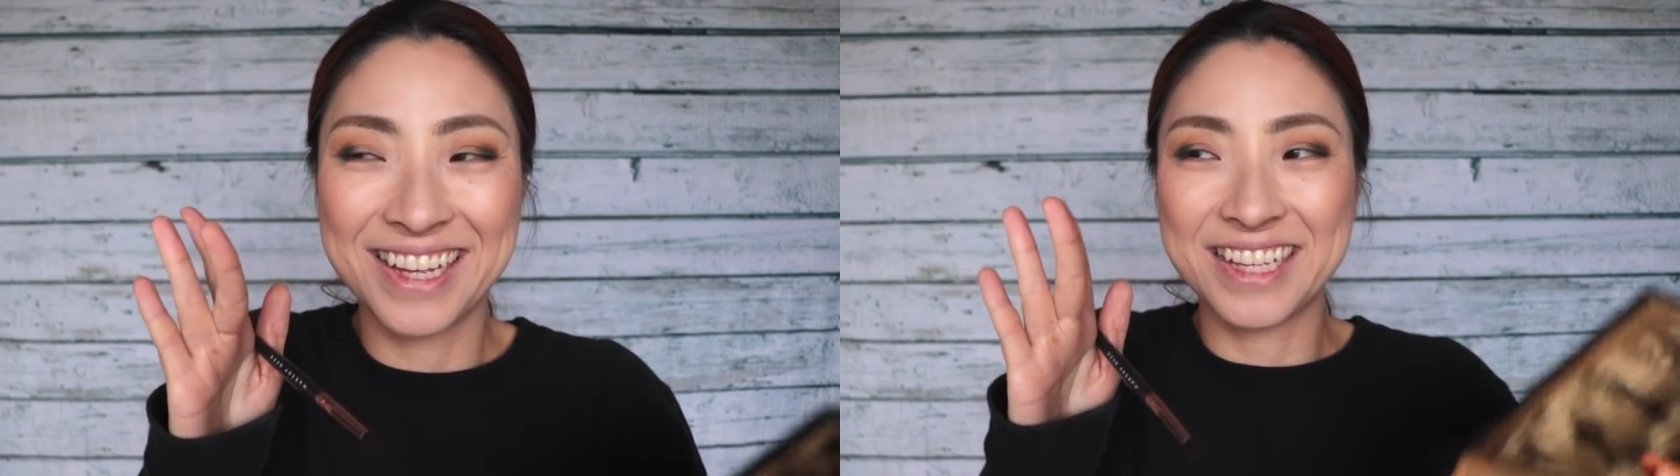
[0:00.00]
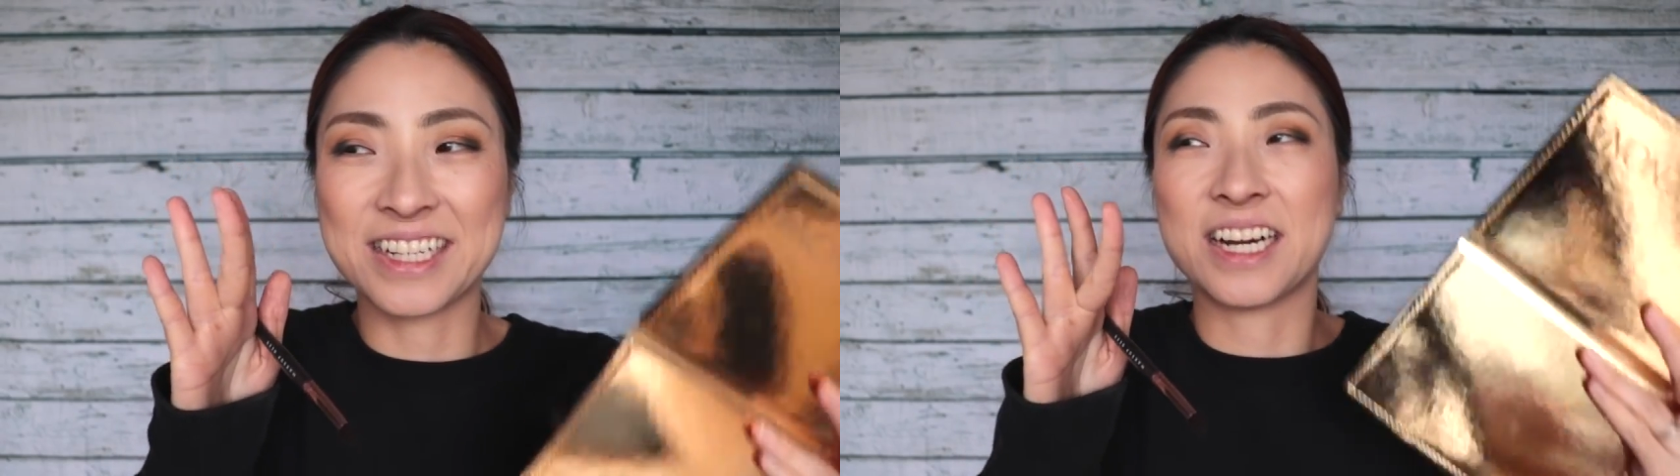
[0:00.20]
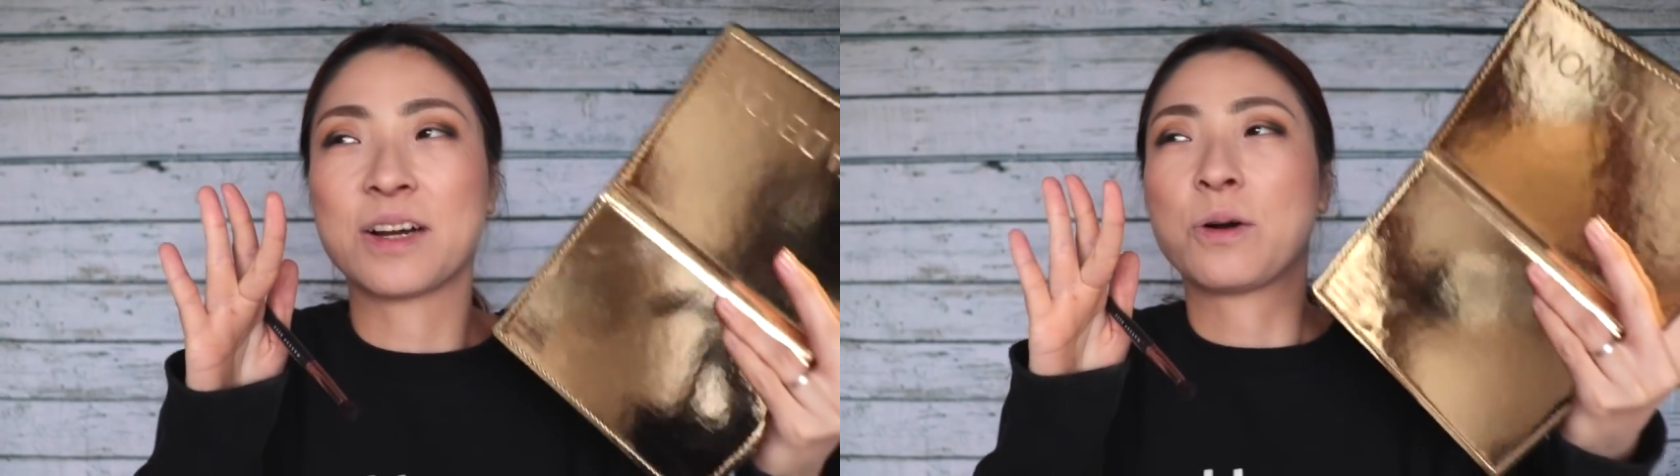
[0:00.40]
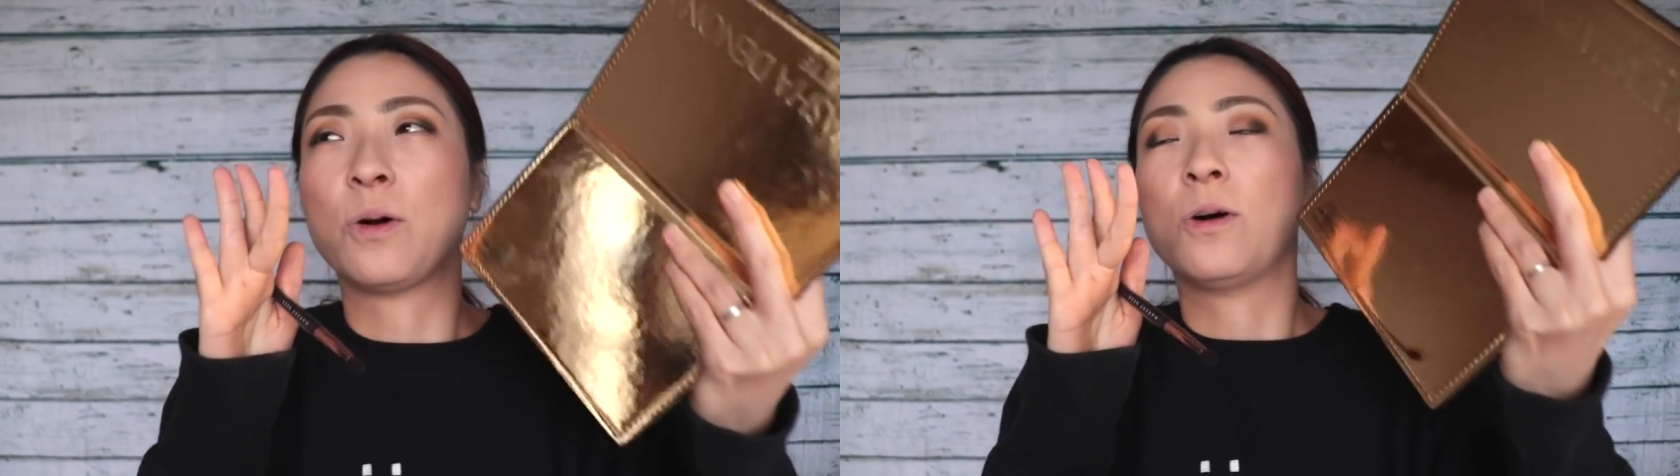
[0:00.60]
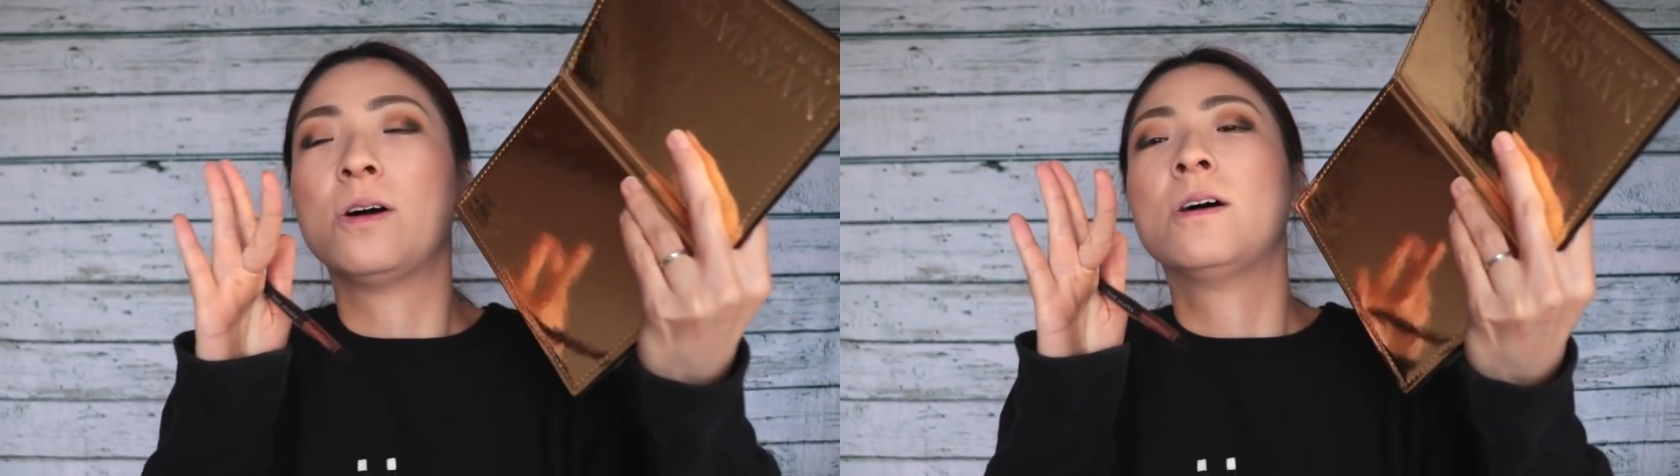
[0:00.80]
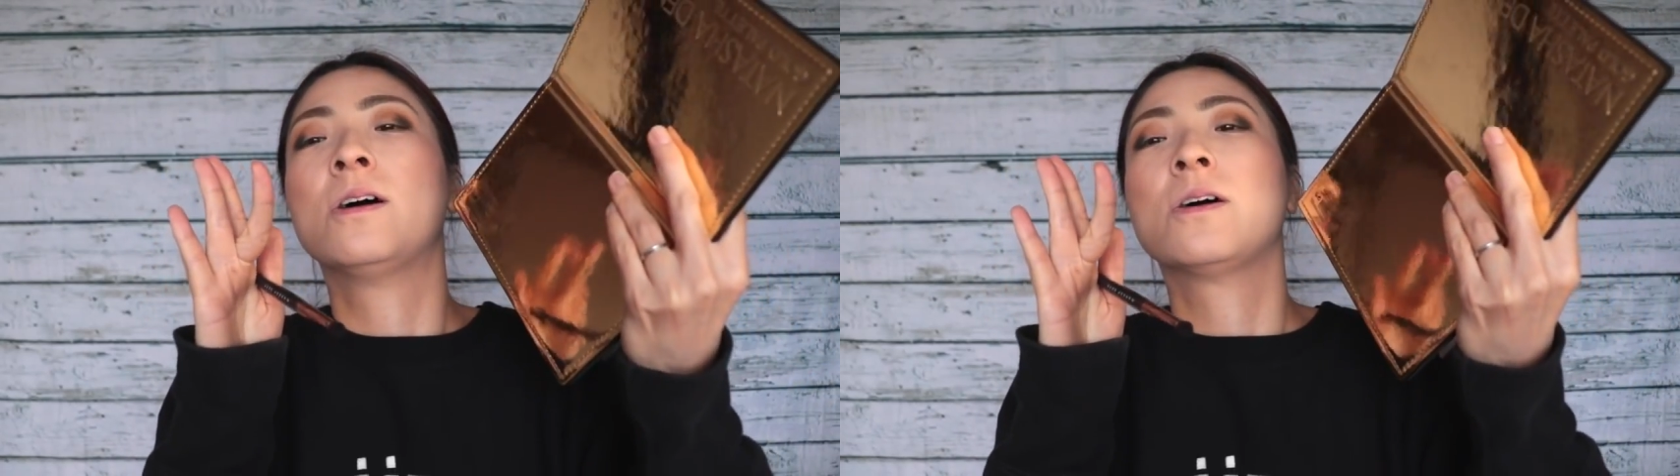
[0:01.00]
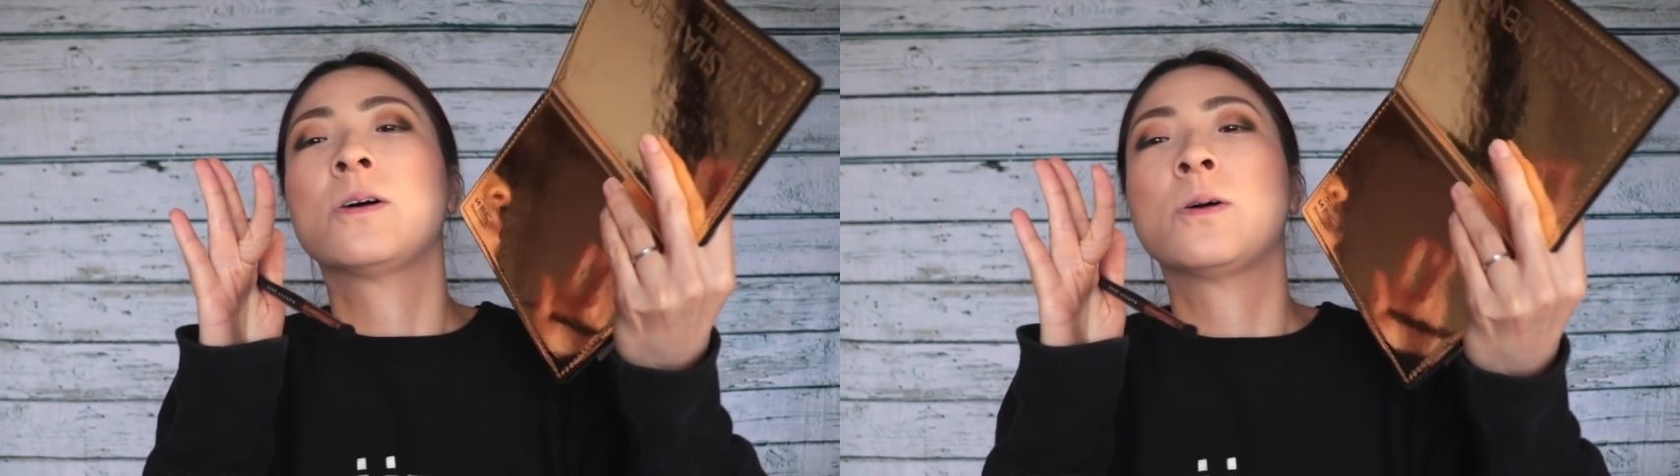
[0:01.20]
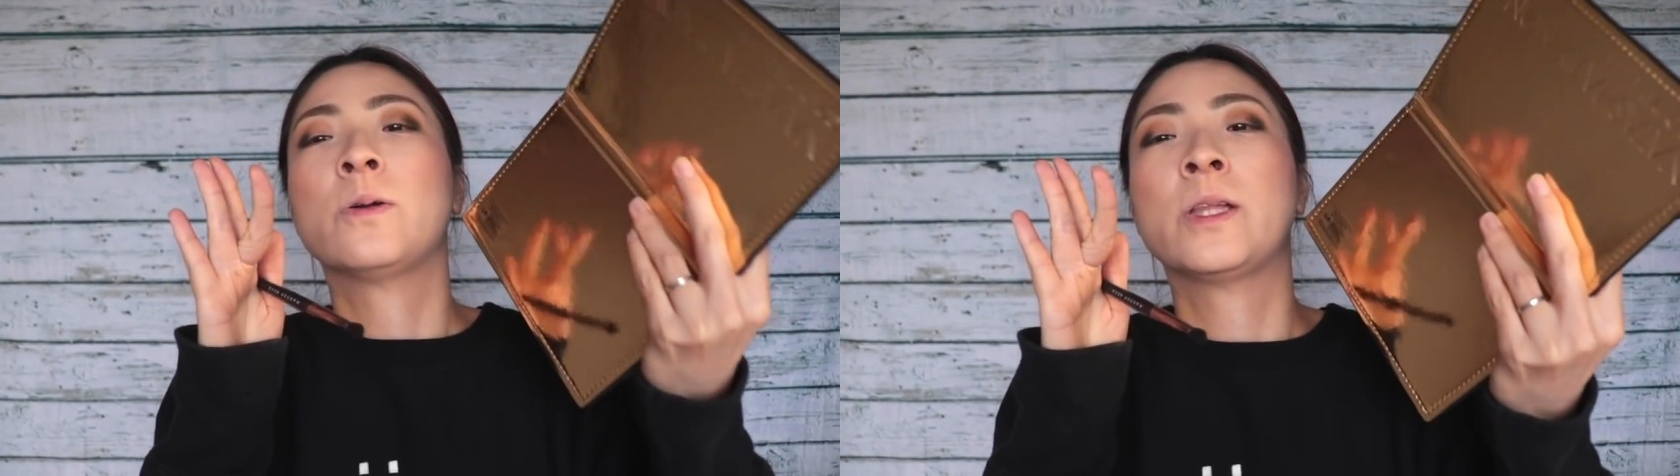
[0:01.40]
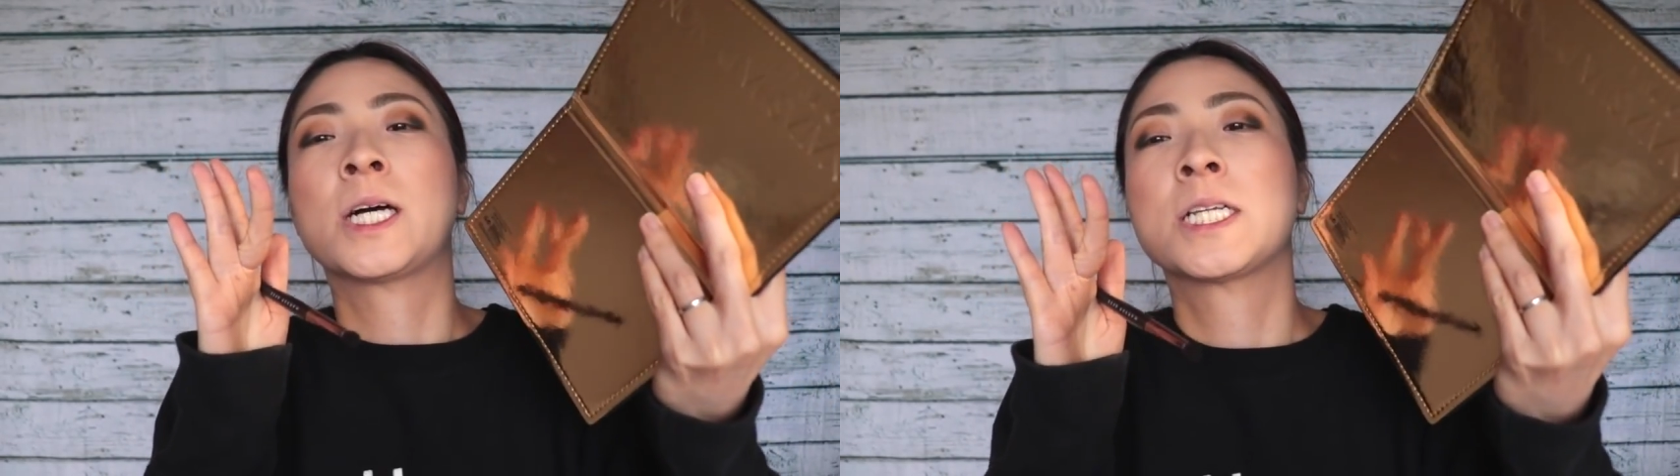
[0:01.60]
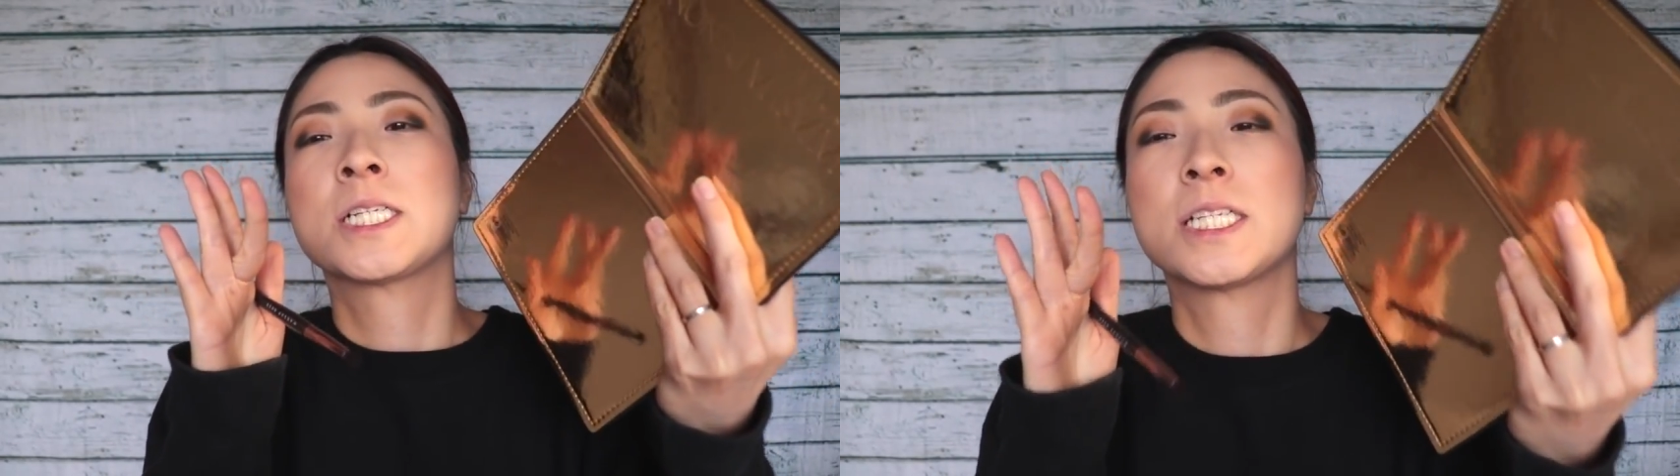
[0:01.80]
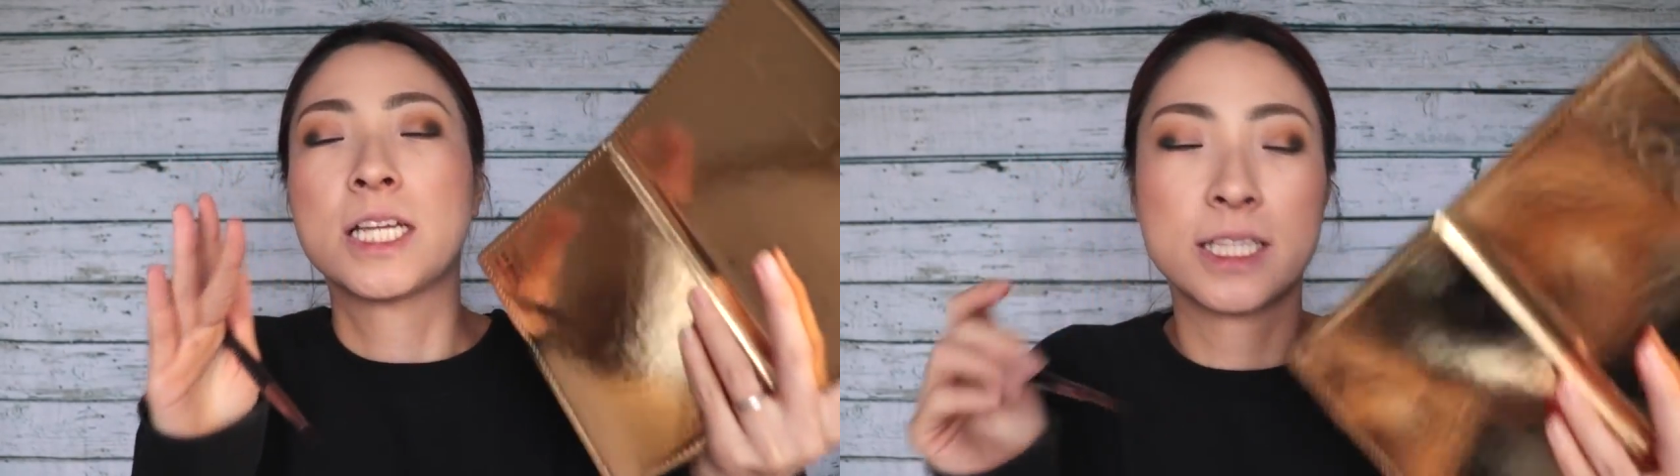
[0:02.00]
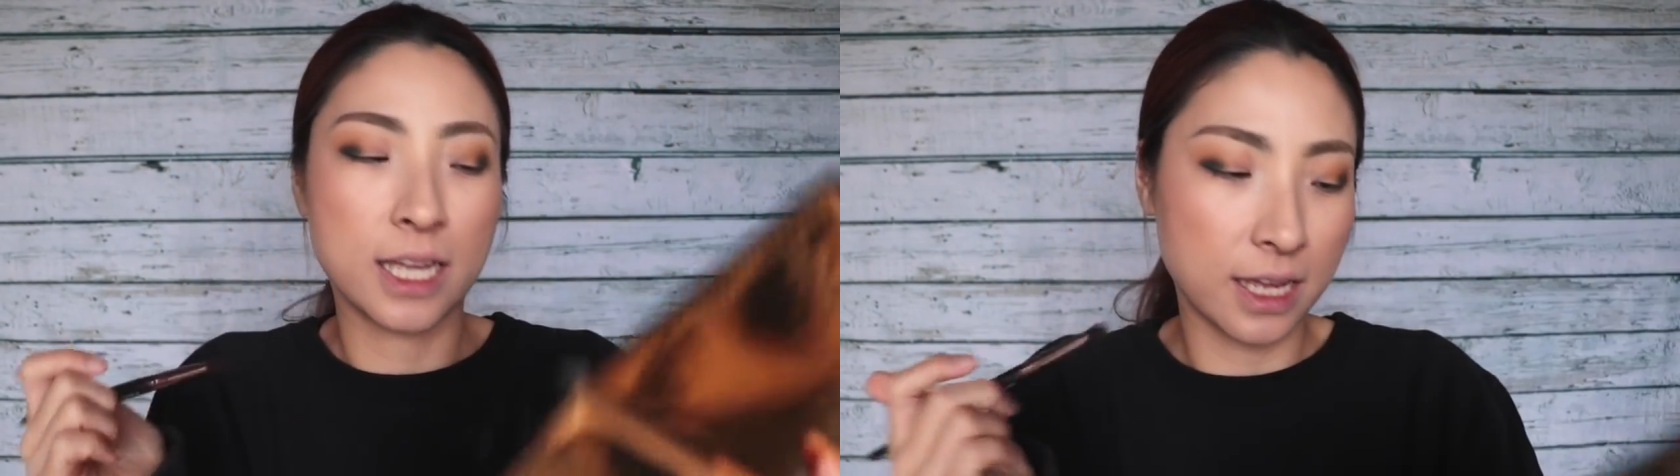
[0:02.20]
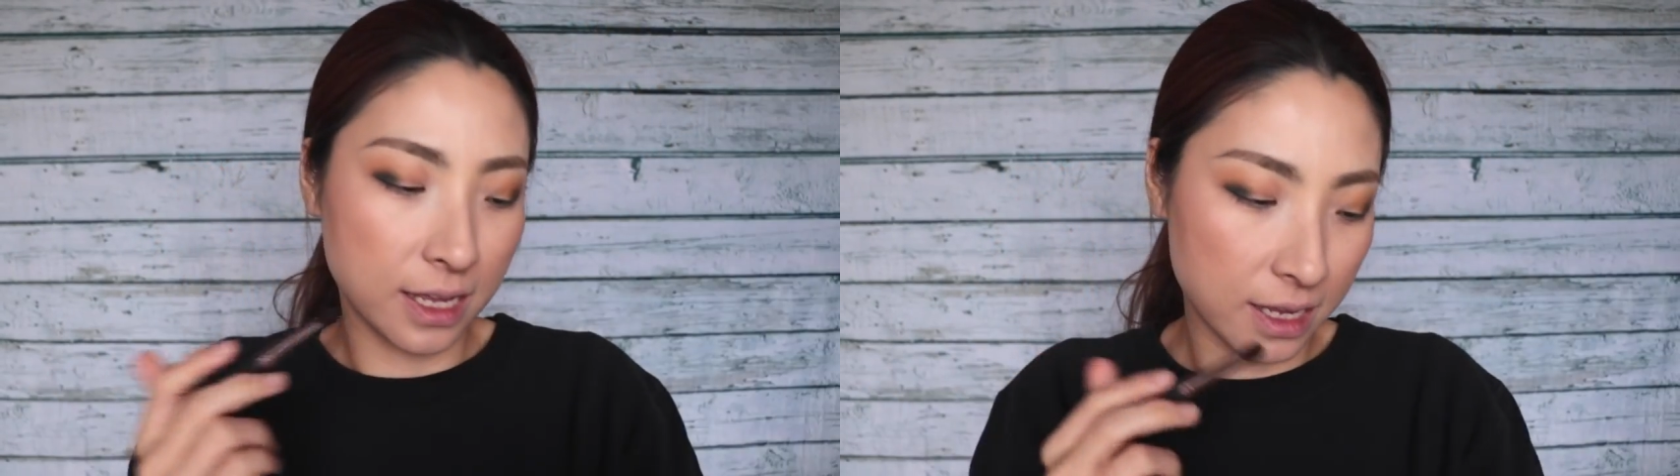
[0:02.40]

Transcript: だからこうこんな感じになって、